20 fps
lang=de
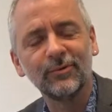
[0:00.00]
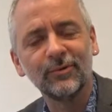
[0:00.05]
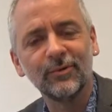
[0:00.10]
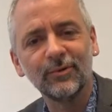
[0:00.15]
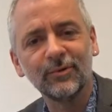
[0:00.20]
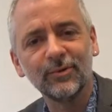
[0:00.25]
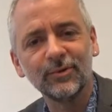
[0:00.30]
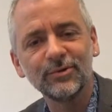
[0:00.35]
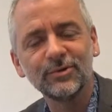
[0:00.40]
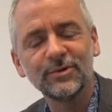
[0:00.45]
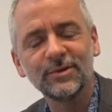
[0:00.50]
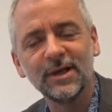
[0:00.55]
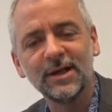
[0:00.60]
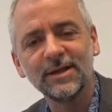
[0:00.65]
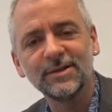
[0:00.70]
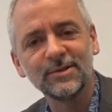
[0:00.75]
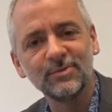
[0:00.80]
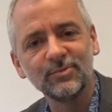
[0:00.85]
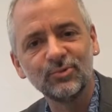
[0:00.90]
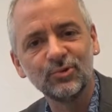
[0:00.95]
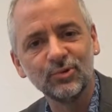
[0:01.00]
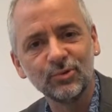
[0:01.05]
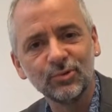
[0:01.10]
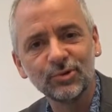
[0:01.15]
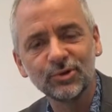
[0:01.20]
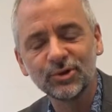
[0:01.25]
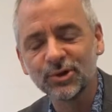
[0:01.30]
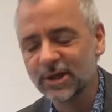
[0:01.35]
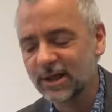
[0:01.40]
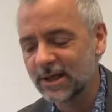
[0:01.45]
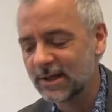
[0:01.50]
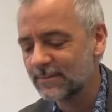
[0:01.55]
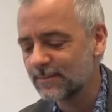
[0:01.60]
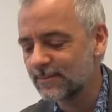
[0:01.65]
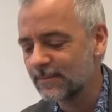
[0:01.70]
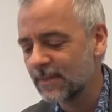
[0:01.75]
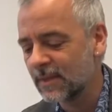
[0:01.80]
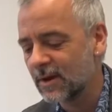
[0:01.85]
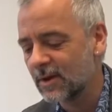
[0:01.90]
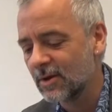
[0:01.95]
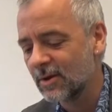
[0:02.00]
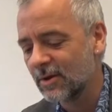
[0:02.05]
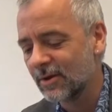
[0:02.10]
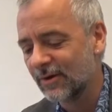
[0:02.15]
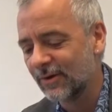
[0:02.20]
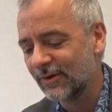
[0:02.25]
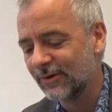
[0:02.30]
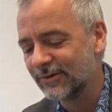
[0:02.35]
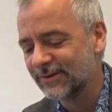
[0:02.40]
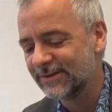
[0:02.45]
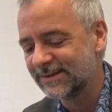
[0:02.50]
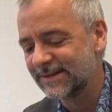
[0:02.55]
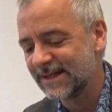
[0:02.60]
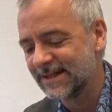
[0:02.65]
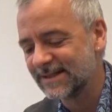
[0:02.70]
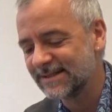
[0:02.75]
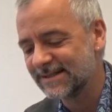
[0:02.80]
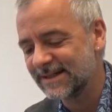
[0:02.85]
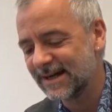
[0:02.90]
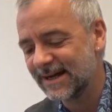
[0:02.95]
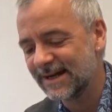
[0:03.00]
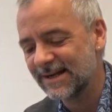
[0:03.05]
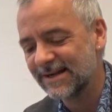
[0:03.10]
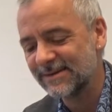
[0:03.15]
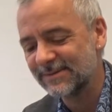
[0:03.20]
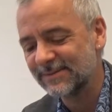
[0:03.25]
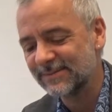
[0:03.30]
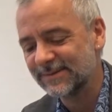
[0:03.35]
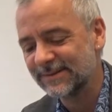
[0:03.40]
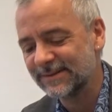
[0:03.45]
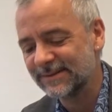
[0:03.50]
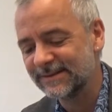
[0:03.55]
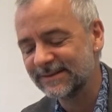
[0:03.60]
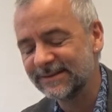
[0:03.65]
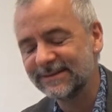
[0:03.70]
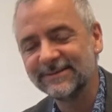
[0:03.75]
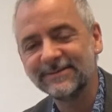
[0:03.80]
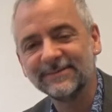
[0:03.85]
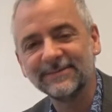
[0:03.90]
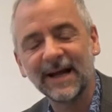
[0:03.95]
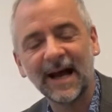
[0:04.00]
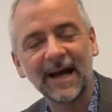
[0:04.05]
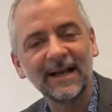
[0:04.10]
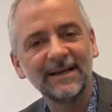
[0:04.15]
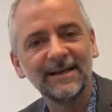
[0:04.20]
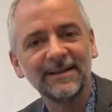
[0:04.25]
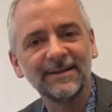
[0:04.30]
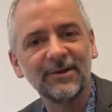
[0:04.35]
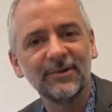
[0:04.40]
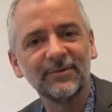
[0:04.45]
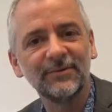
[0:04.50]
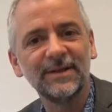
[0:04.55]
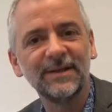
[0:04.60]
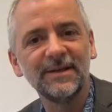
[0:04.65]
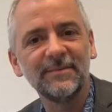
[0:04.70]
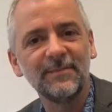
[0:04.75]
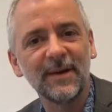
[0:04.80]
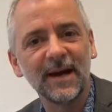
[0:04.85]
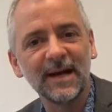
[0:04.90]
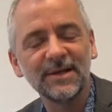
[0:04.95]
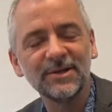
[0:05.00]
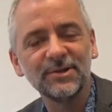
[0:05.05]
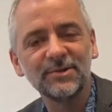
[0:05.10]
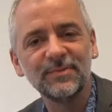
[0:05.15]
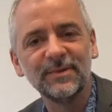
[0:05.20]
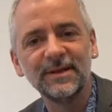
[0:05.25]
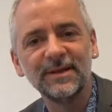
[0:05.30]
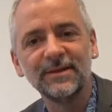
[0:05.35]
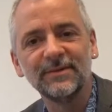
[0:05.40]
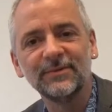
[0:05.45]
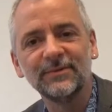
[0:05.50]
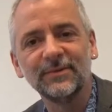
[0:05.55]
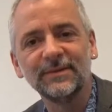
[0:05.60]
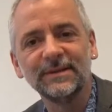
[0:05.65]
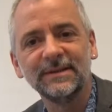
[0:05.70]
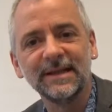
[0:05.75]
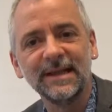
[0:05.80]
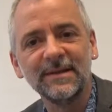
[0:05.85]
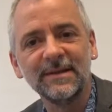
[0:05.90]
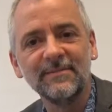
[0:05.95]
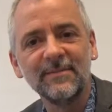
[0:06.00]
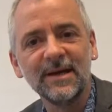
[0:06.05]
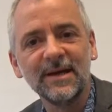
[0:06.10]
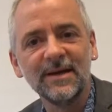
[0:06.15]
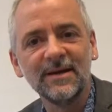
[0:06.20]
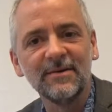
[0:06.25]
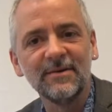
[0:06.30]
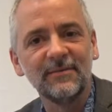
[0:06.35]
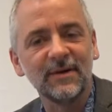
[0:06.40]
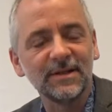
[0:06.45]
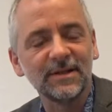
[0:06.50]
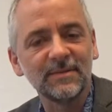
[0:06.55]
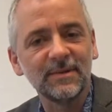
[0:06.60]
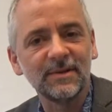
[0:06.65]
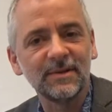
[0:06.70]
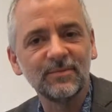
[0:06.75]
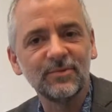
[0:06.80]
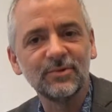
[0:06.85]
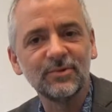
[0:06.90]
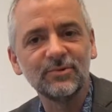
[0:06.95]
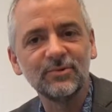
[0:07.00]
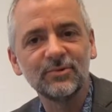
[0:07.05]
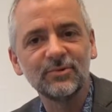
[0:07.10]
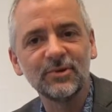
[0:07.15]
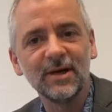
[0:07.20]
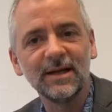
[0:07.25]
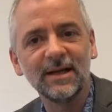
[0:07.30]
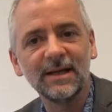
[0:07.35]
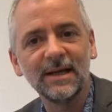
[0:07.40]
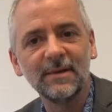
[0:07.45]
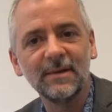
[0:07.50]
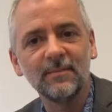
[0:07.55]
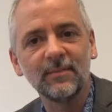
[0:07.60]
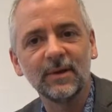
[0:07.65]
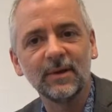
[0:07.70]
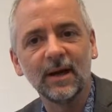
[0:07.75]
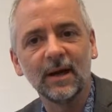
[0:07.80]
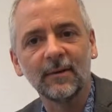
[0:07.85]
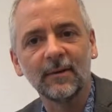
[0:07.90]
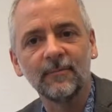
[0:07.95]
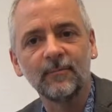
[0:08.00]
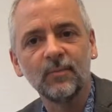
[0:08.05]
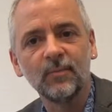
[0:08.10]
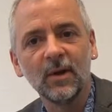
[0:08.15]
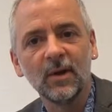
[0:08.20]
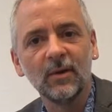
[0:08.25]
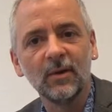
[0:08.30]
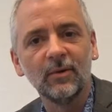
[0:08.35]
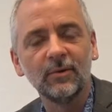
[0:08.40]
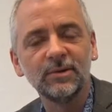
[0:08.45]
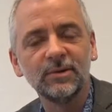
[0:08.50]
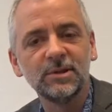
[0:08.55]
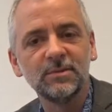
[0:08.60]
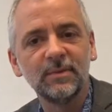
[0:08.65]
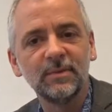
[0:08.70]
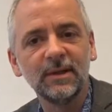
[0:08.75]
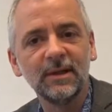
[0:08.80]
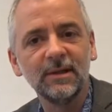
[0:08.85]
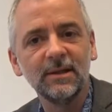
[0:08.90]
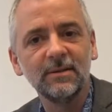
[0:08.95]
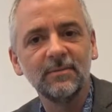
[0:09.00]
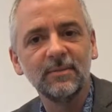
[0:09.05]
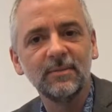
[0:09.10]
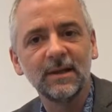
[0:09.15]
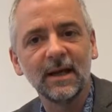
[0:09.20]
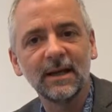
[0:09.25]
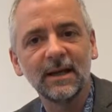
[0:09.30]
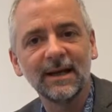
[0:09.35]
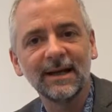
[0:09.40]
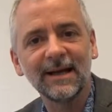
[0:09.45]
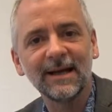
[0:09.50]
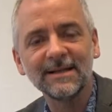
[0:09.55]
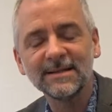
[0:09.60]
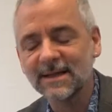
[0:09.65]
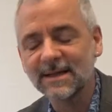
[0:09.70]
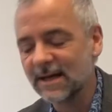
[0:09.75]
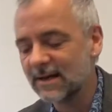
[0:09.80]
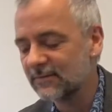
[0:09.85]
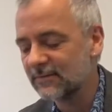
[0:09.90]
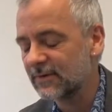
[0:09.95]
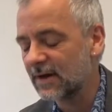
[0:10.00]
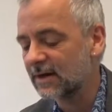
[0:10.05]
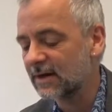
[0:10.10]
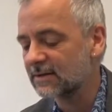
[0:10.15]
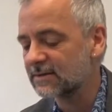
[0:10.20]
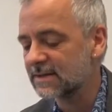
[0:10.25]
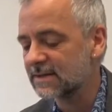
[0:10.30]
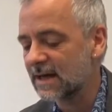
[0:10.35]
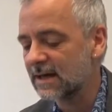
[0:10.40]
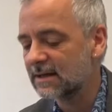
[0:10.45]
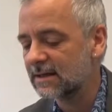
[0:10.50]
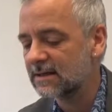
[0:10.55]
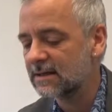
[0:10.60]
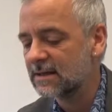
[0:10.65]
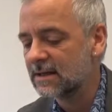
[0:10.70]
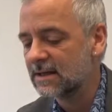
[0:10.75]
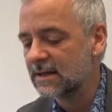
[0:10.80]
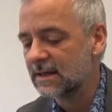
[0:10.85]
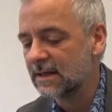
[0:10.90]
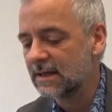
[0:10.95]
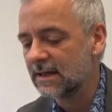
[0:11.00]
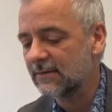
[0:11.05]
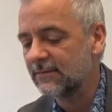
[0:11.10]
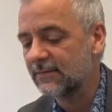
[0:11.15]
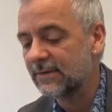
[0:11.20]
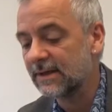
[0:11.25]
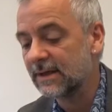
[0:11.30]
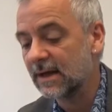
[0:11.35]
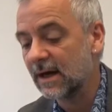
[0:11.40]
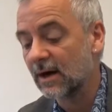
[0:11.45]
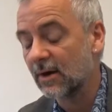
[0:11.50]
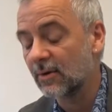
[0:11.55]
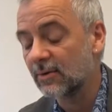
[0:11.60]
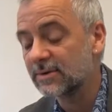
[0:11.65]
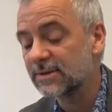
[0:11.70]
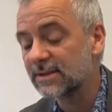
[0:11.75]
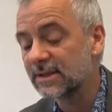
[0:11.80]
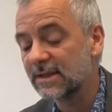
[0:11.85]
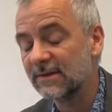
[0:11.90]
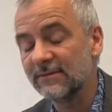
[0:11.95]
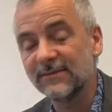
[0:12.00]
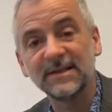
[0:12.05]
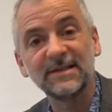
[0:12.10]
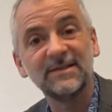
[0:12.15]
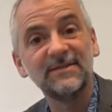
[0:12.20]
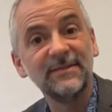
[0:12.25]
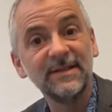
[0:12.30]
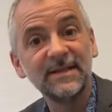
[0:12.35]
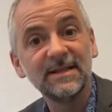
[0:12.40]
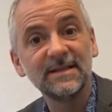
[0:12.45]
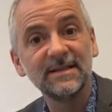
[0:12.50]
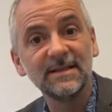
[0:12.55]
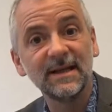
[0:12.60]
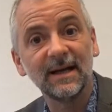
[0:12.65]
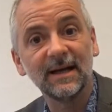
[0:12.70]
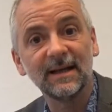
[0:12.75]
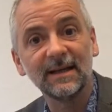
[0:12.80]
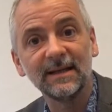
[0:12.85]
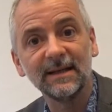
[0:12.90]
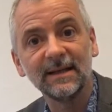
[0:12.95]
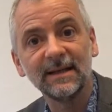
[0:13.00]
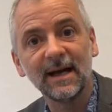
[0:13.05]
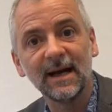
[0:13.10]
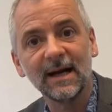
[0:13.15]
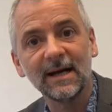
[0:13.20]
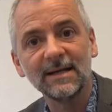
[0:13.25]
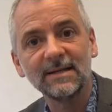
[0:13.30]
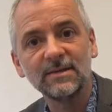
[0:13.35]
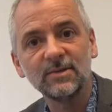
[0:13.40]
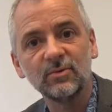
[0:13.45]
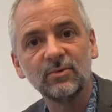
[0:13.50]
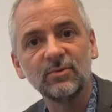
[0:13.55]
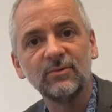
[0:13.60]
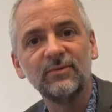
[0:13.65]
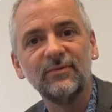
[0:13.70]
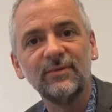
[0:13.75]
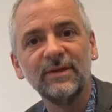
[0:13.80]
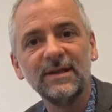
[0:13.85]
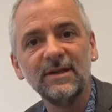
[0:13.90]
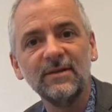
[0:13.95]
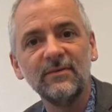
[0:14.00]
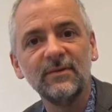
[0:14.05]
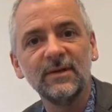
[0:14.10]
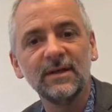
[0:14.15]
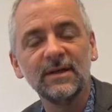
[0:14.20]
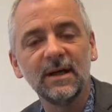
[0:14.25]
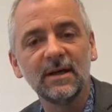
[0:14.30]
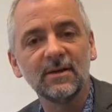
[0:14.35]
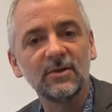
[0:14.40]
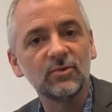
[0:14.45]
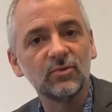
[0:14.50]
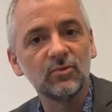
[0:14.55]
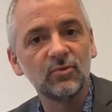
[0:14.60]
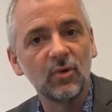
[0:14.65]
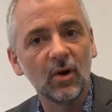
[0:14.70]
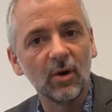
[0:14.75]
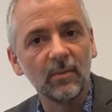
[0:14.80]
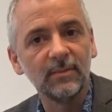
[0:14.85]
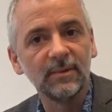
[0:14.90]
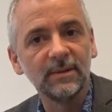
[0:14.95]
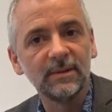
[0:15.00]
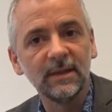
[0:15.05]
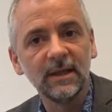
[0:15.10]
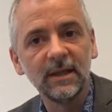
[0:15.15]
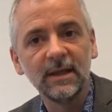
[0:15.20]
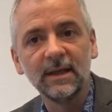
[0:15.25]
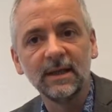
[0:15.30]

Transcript: größtenteils im Zug geschrieben und deshalb äh, handeln auch viele Beispiele von dem, was man im Zug so erleben kann. Und es beginnt mit einer ganz einfachen Sache. Ich will ja rauskriegen, was Wissen eigentlich heißt und wie wir dazu kommen,